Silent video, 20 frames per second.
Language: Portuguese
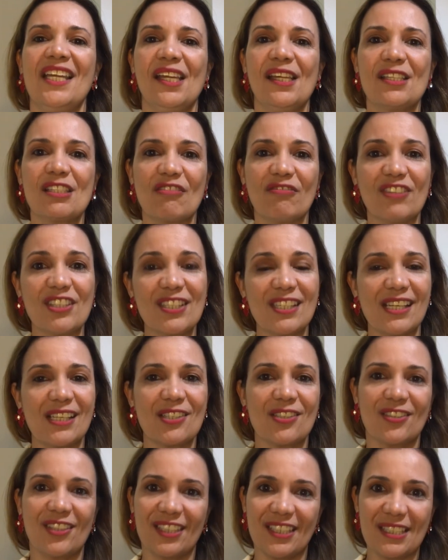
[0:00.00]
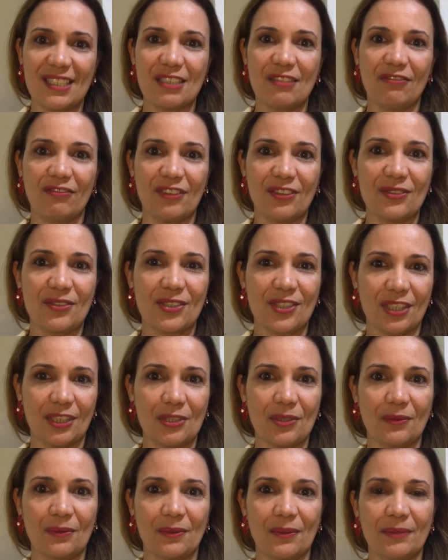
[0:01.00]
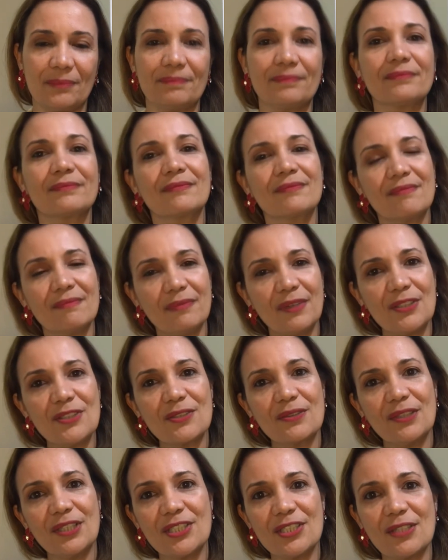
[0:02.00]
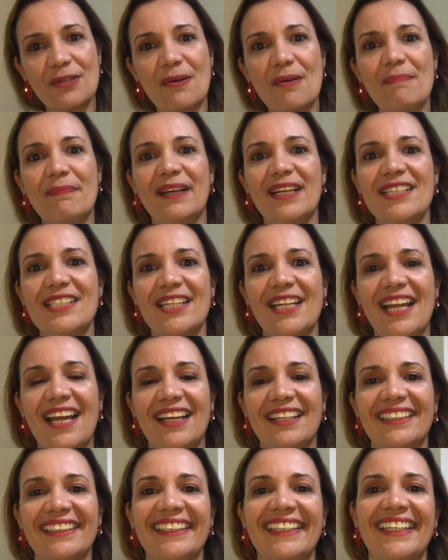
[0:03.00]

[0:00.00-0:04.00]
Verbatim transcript: Se você achou que esse vídeo te ajudou, pode curtir e compartilhar.